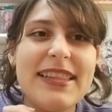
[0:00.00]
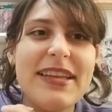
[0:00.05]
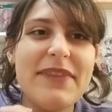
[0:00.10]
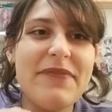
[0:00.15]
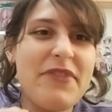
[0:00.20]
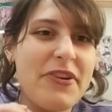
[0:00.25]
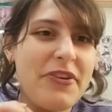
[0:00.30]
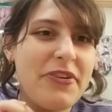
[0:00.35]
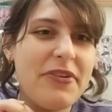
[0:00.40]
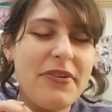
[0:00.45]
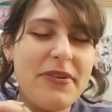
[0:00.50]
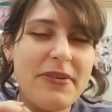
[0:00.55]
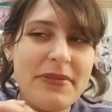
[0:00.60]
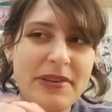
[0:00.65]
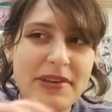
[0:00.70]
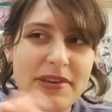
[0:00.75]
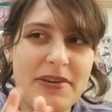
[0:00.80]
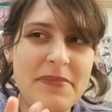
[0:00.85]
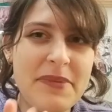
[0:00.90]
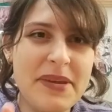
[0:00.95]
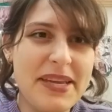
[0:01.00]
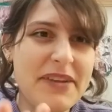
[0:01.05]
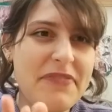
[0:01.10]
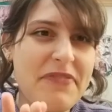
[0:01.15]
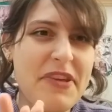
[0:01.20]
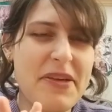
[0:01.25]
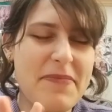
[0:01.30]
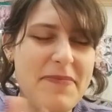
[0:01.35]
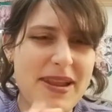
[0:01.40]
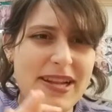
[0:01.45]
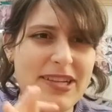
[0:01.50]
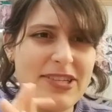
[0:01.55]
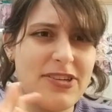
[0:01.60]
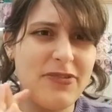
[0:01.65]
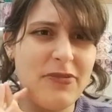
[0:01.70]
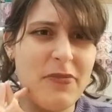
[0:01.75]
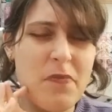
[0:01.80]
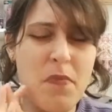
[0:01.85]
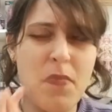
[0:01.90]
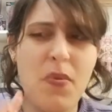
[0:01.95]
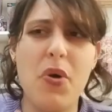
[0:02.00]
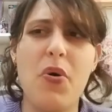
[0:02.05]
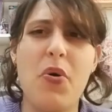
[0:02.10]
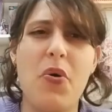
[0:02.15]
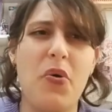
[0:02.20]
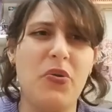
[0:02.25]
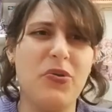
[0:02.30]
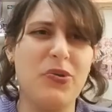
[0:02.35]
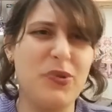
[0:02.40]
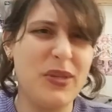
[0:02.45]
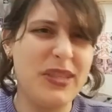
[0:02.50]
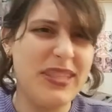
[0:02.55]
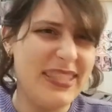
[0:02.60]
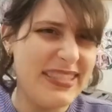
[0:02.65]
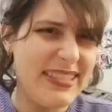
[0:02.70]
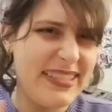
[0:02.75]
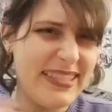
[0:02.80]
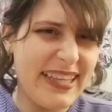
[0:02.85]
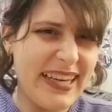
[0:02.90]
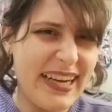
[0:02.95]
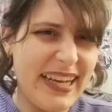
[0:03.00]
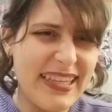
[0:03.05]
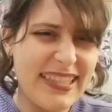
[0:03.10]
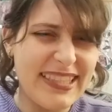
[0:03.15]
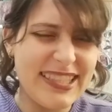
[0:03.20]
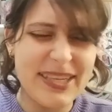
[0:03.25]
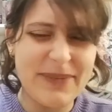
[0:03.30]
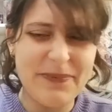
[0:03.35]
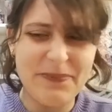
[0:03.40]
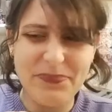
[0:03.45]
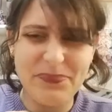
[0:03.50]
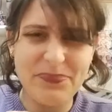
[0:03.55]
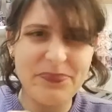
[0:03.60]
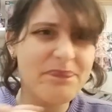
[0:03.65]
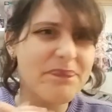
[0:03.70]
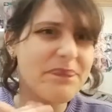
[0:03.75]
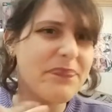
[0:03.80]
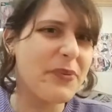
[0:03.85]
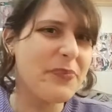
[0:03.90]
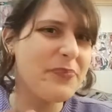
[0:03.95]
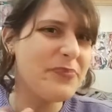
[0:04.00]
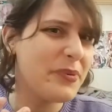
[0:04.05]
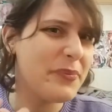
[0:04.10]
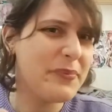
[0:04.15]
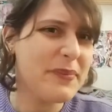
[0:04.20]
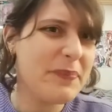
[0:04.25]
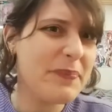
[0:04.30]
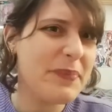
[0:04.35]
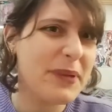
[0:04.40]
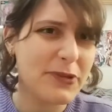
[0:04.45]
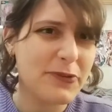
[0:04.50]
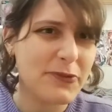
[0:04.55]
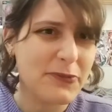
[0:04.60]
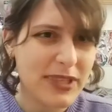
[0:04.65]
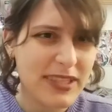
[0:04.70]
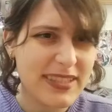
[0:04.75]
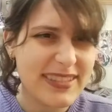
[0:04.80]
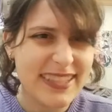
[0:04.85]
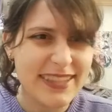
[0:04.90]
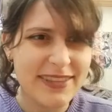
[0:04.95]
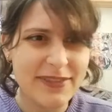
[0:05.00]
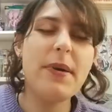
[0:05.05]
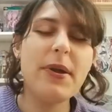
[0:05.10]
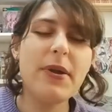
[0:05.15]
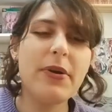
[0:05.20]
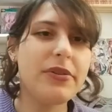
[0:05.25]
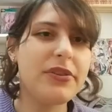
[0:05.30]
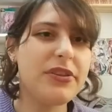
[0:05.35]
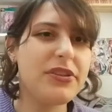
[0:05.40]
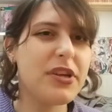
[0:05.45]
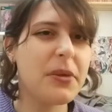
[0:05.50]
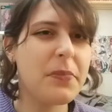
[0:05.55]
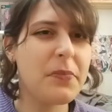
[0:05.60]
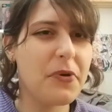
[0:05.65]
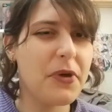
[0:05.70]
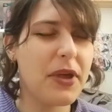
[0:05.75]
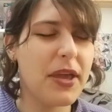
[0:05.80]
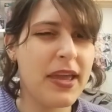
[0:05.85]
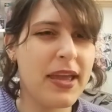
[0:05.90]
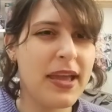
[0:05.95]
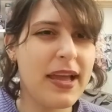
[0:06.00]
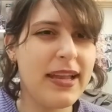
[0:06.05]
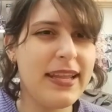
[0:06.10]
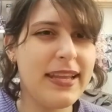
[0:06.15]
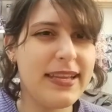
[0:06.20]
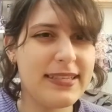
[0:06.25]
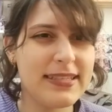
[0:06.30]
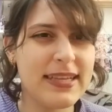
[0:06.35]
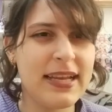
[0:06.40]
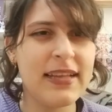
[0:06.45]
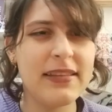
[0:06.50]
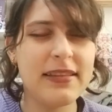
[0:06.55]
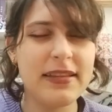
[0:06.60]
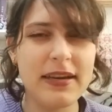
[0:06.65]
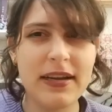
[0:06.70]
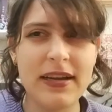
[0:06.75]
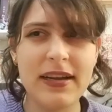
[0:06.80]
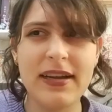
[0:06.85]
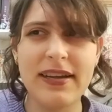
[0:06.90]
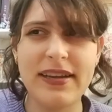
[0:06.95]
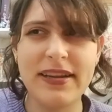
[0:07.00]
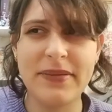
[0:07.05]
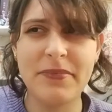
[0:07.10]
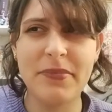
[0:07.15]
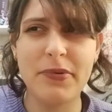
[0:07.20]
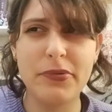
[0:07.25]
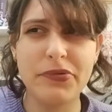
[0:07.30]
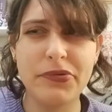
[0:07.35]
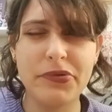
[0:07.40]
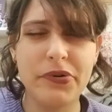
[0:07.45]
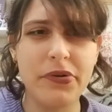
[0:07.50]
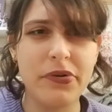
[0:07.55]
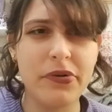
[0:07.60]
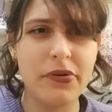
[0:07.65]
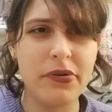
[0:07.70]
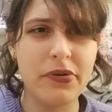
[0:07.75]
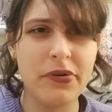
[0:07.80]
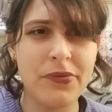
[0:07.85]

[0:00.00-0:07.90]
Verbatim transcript: Davvero, eh, come grafica mi ha lasciato molto a desiderare, cioè non, non mi è piaciuta tanto. Però diciamo che Alexandra è molto